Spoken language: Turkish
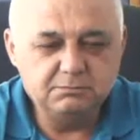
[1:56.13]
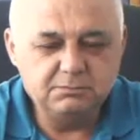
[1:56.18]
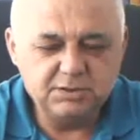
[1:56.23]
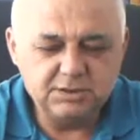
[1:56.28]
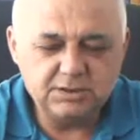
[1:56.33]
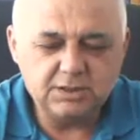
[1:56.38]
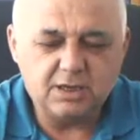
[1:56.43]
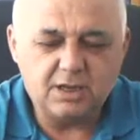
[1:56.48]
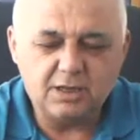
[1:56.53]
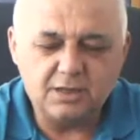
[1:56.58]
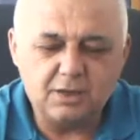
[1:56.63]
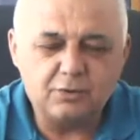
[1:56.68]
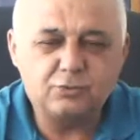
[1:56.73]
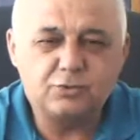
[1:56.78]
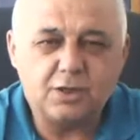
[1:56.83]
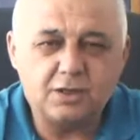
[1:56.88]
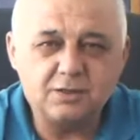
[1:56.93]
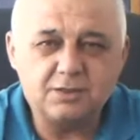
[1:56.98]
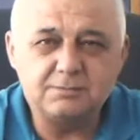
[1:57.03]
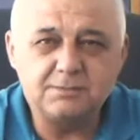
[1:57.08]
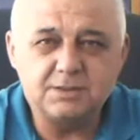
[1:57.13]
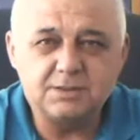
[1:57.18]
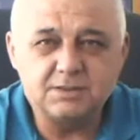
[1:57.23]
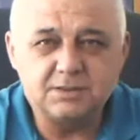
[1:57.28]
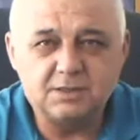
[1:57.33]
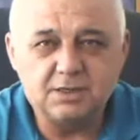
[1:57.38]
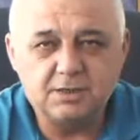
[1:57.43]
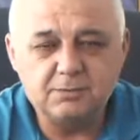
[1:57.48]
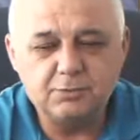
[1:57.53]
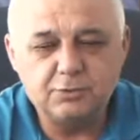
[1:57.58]
biz Allah
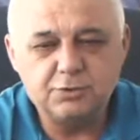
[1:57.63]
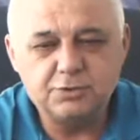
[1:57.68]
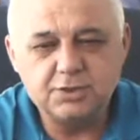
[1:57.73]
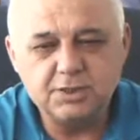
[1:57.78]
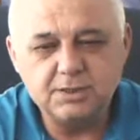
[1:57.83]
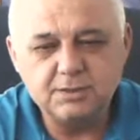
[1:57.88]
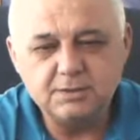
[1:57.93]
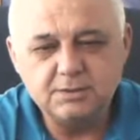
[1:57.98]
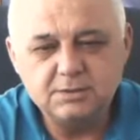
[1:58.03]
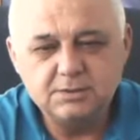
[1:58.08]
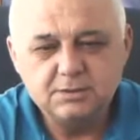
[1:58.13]
utandırmasın diyelim önce.